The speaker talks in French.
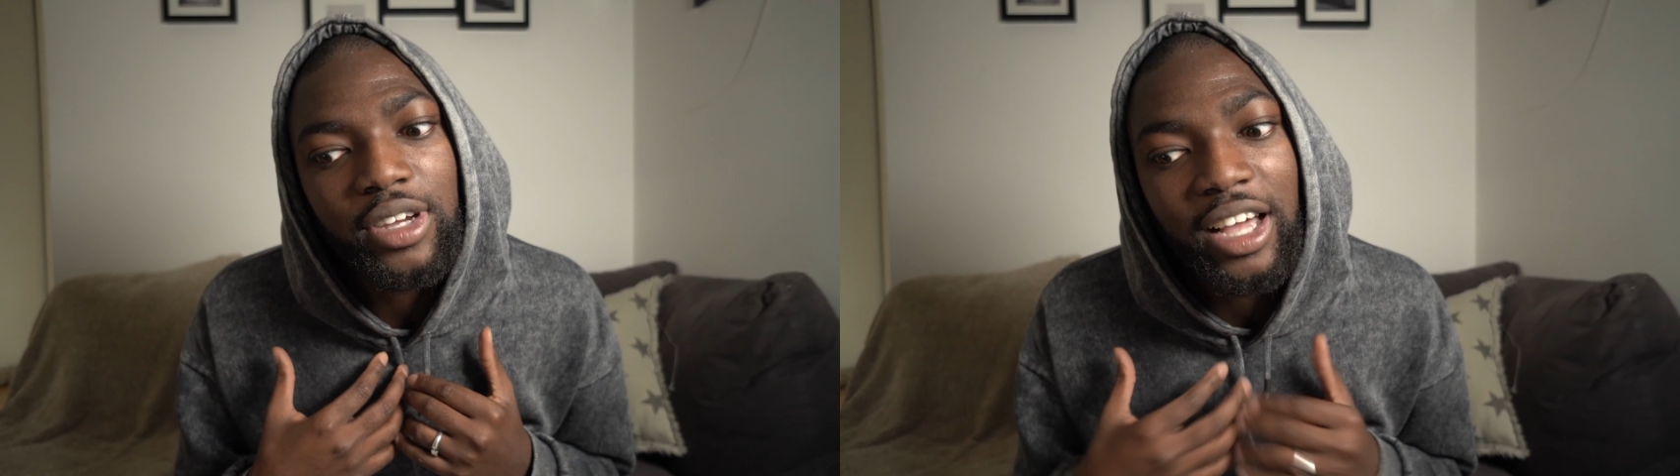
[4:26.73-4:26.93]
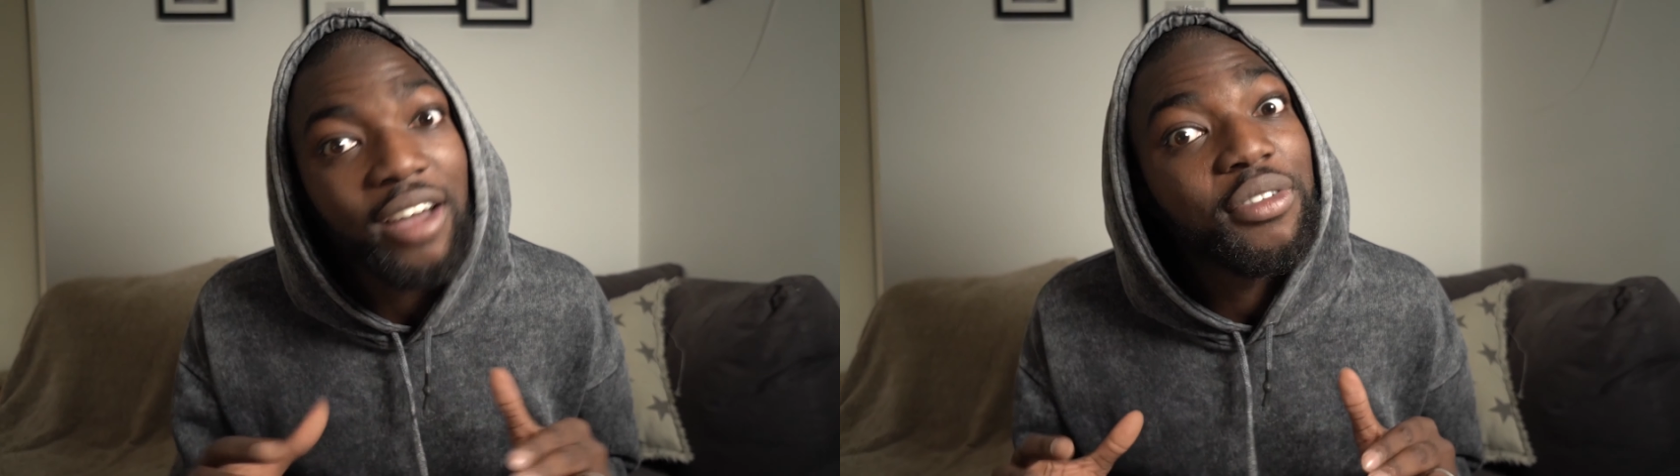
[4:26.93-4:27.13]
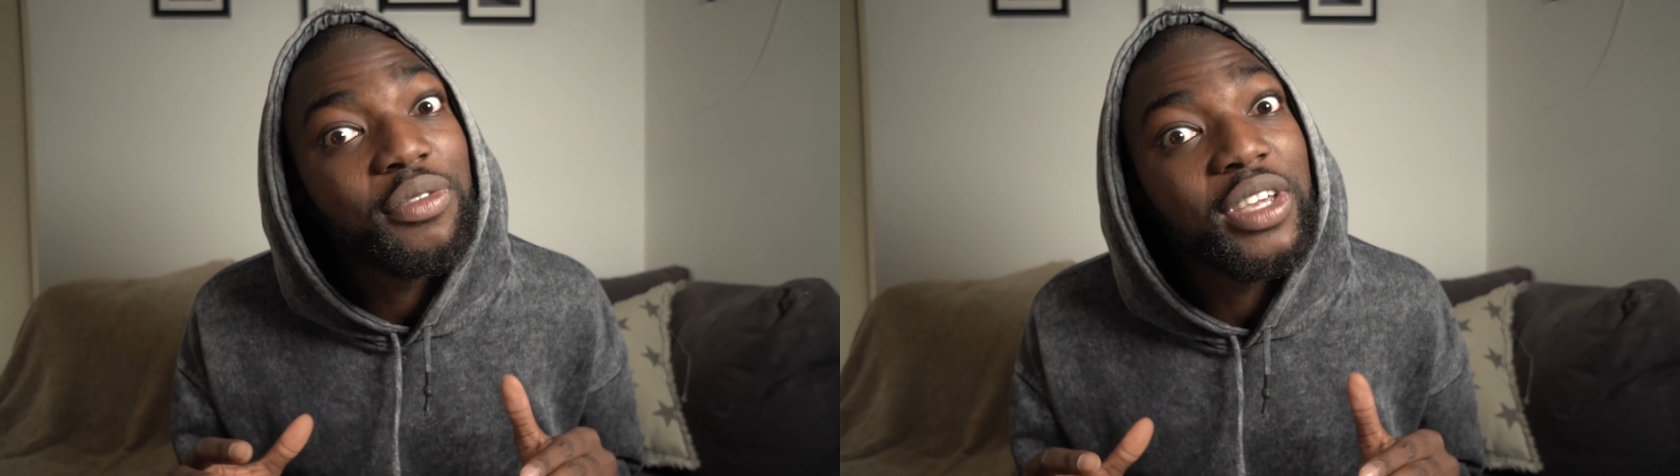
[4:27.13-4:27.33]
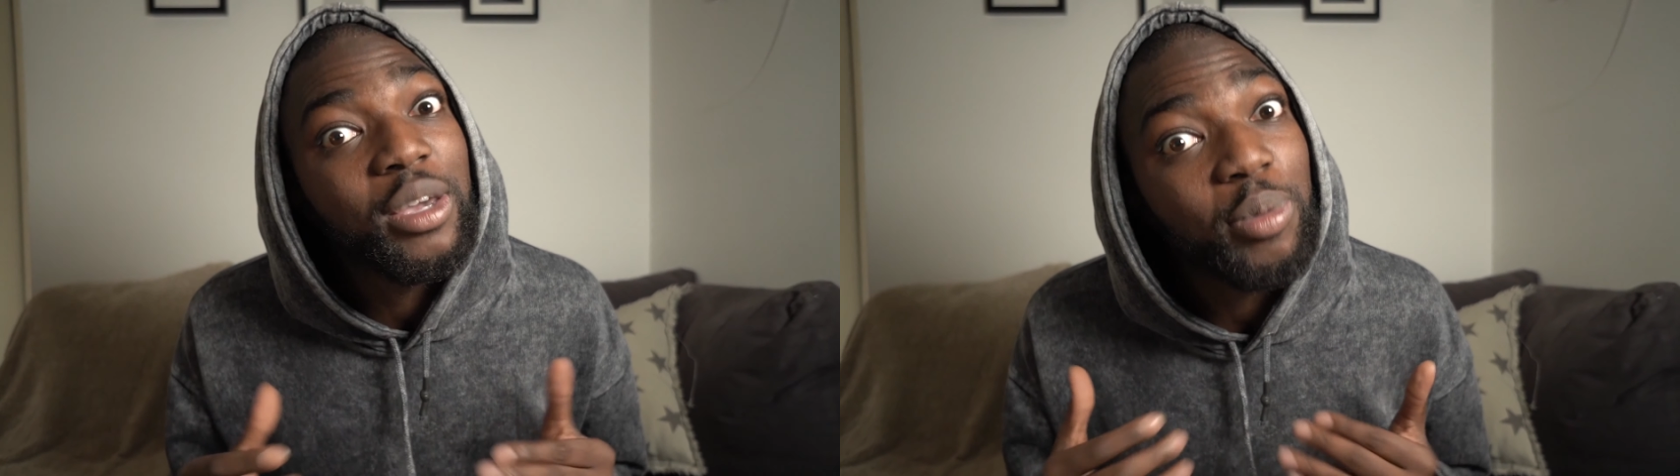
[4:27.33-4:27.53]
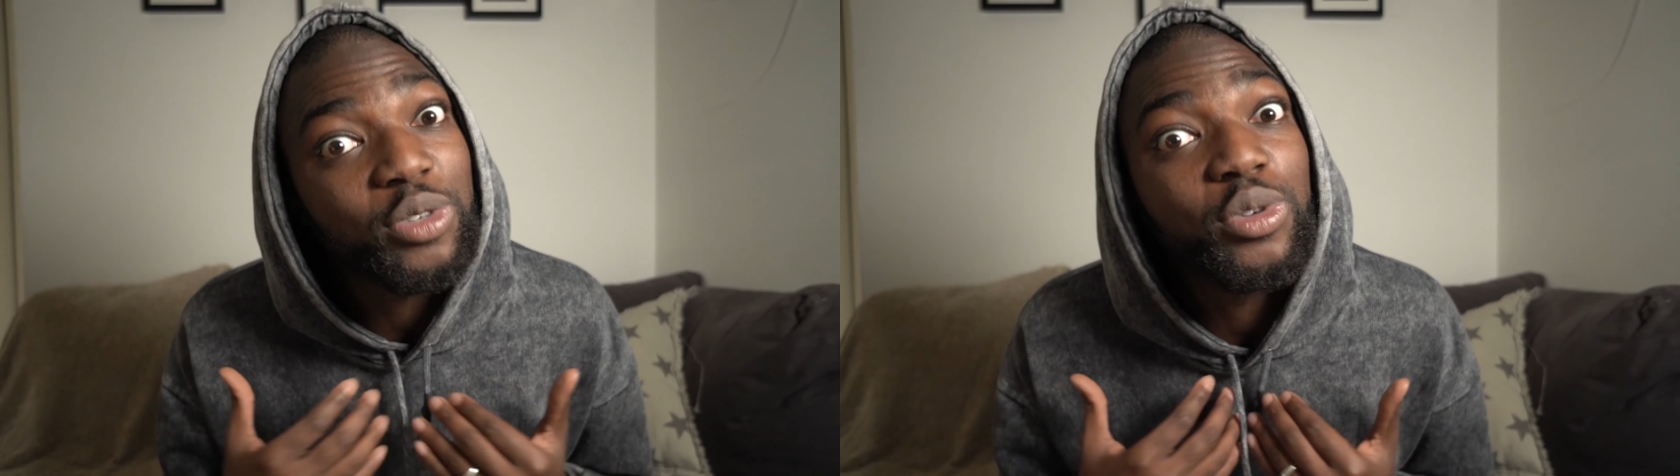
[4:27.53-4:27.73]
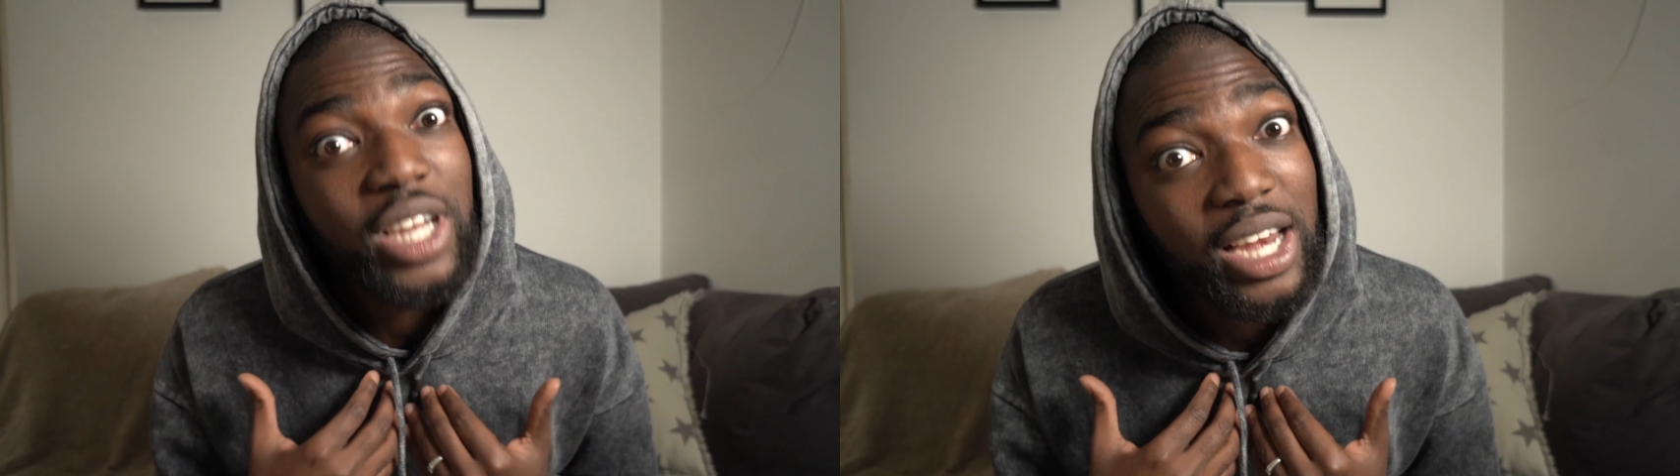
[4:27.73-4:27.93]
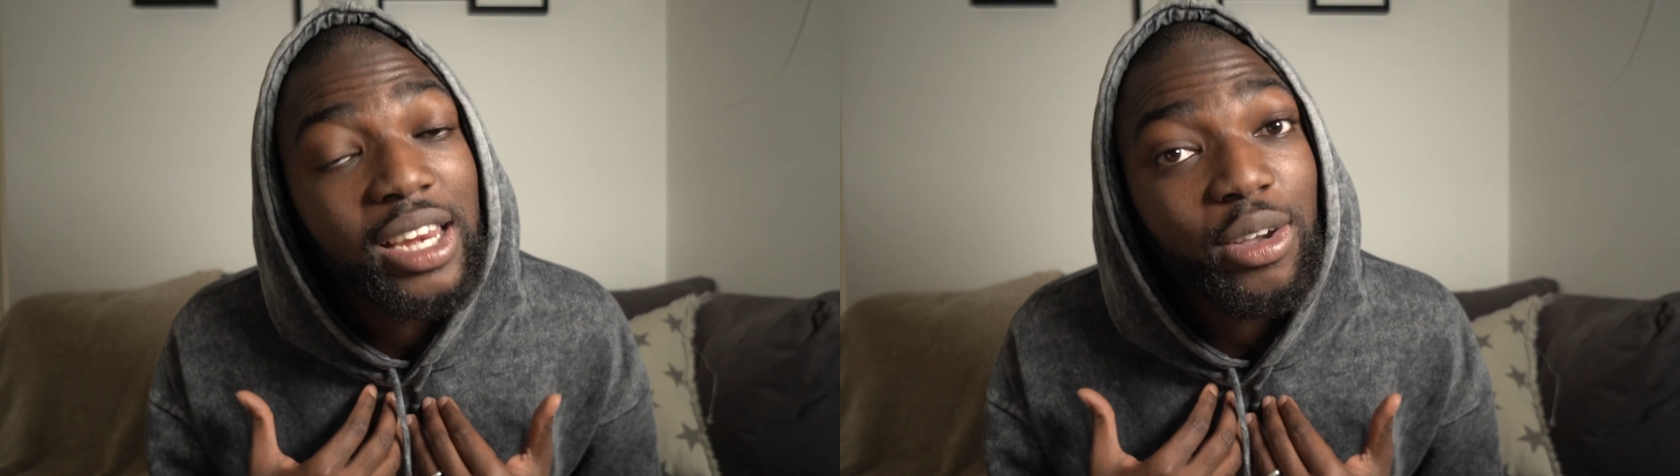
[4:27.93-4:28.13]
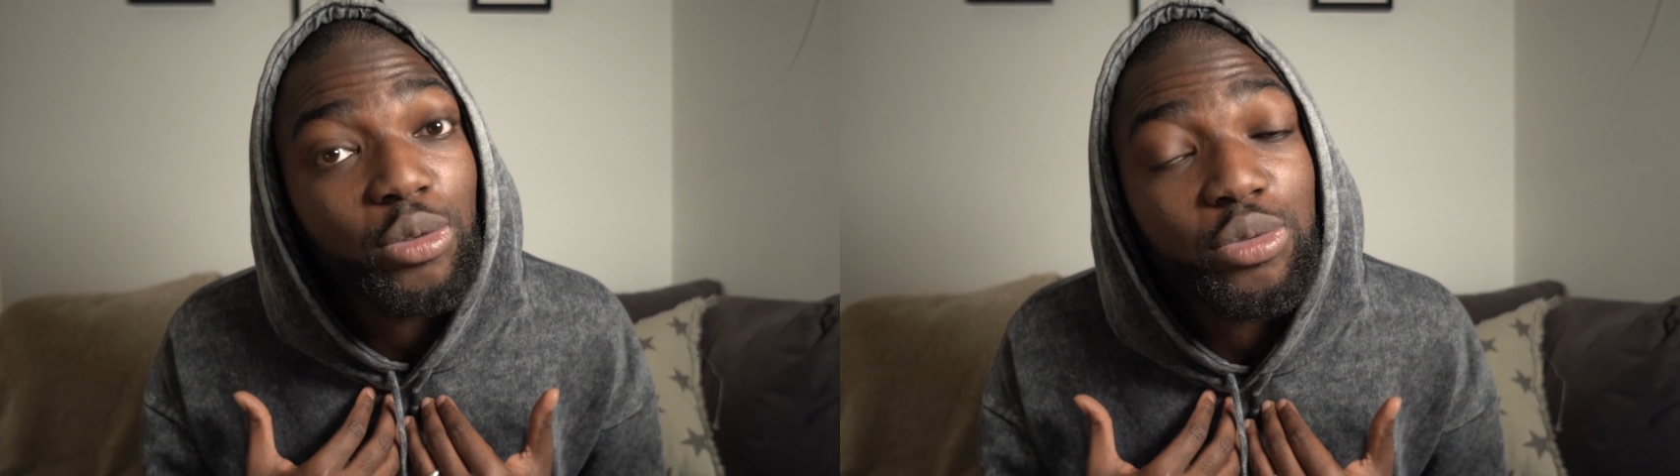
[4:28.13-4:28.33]
grave éveillé parce que j'allais à
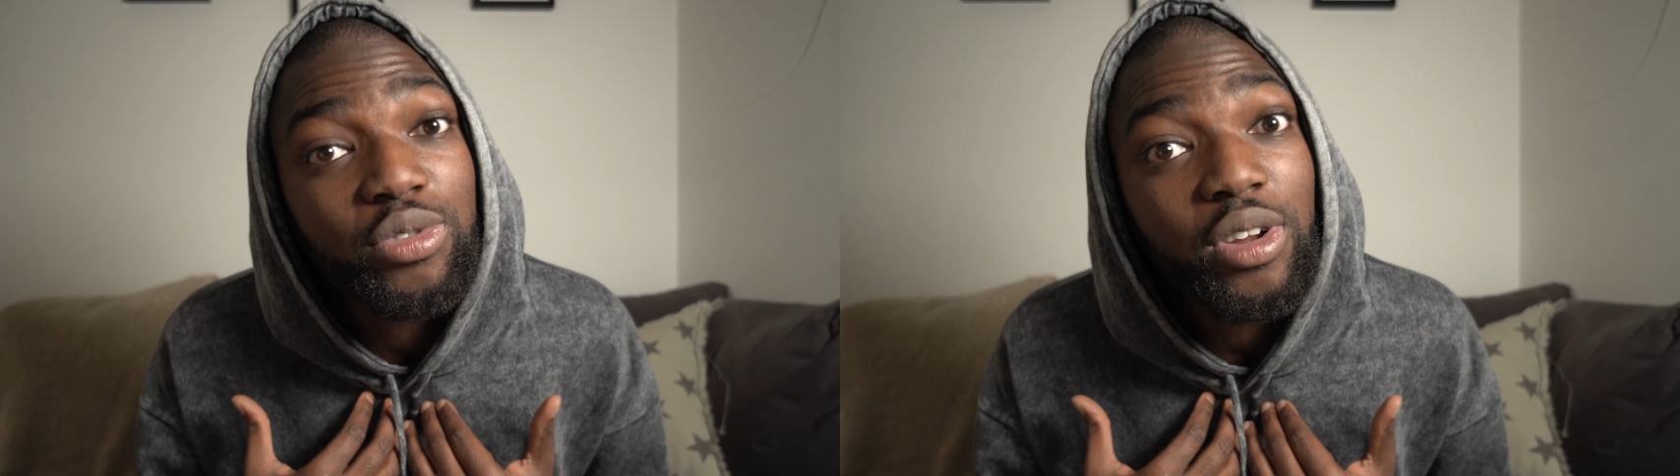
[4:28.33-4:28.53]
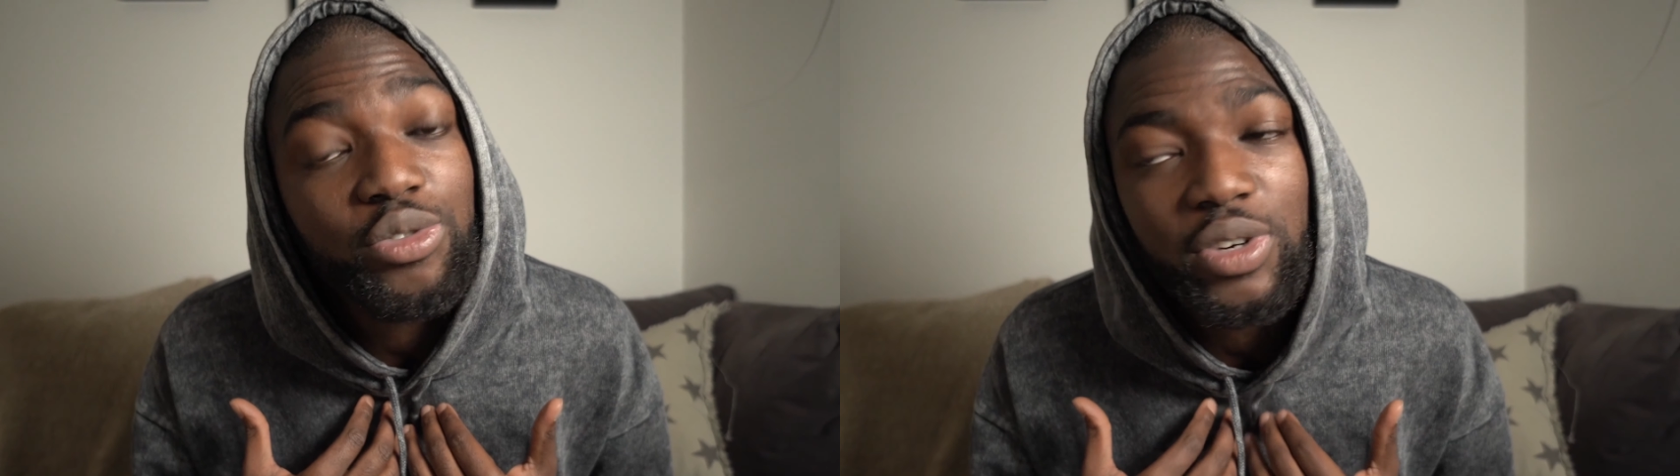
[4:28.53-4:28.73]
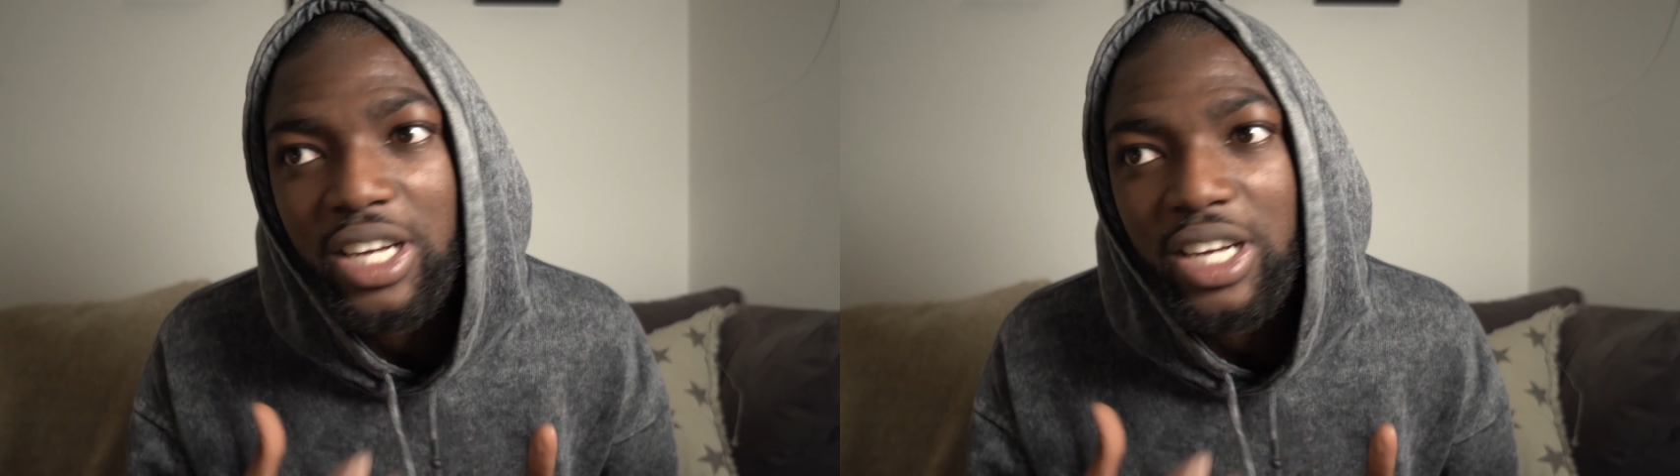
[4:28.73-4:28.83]
l'école tout seul, tu vois,